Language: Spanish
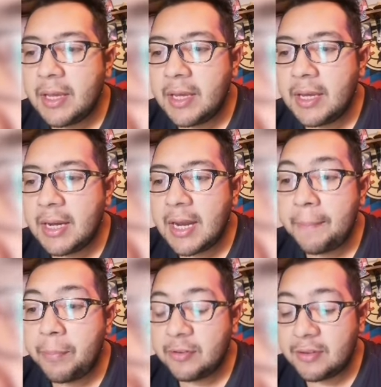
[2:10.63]
eh,
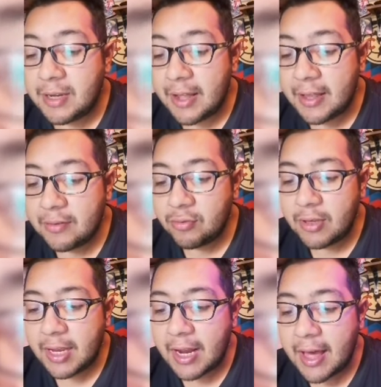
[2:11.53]
la posibilidad de su
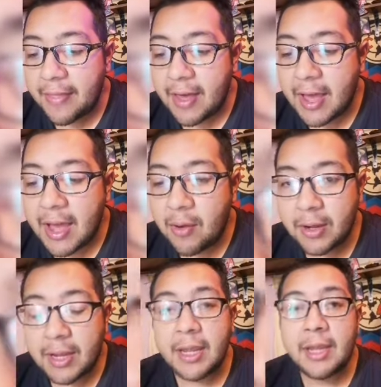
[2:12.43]
llegada,
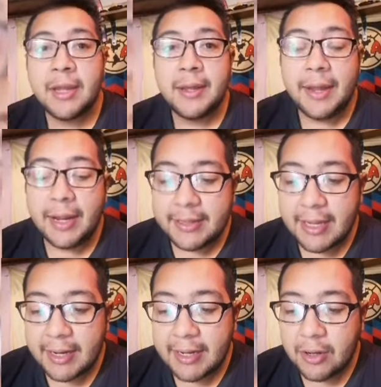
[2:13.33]
aunque el
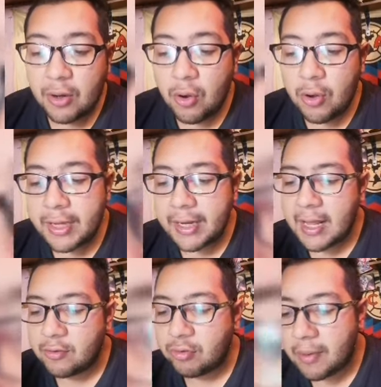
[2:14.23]
técnico
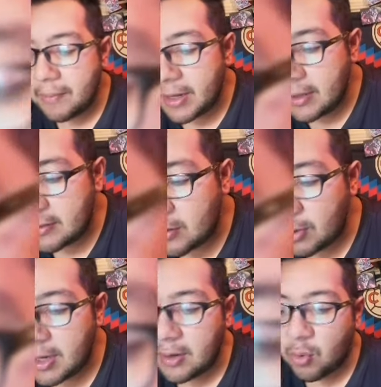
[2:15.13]
Ignacio Ambriz
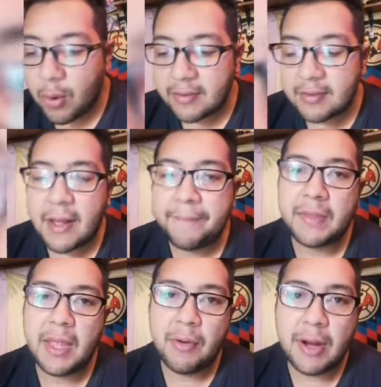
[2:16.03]
con el Huesca,
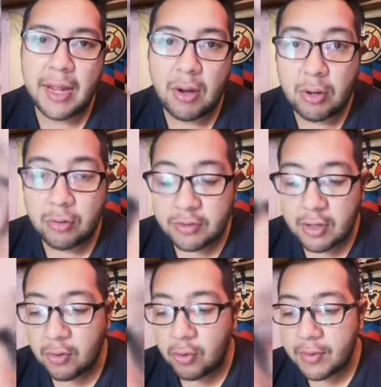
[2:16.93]
que ahora ya lo
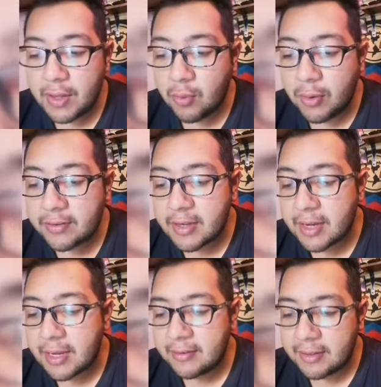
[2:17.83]
anunciaron con el Huesca,
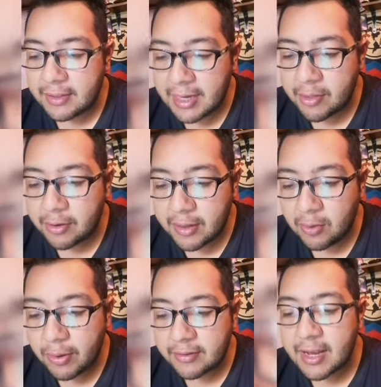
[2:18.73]
que es entrenador
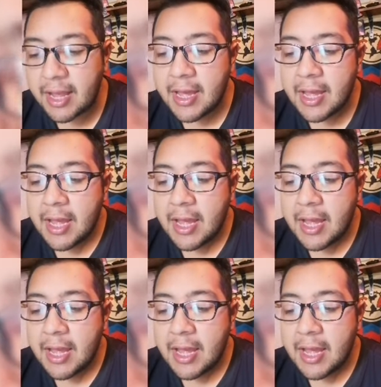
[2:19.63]
del Huesca,